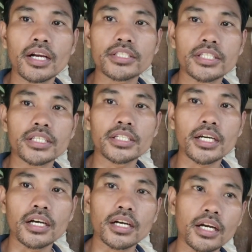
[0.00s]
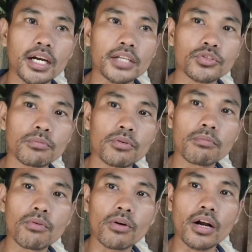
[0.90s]
kasi na, uh,
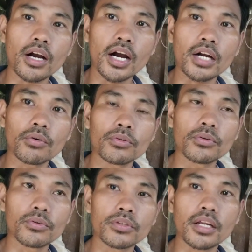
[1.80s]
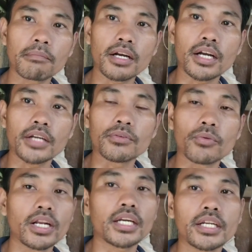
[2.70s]
sumubok ako noon na mag ano,
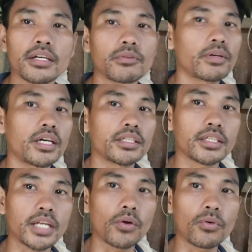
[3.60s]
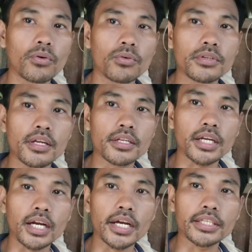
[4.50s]
wala na, wala nang nanonood
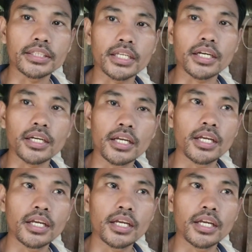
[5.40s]
na kahit na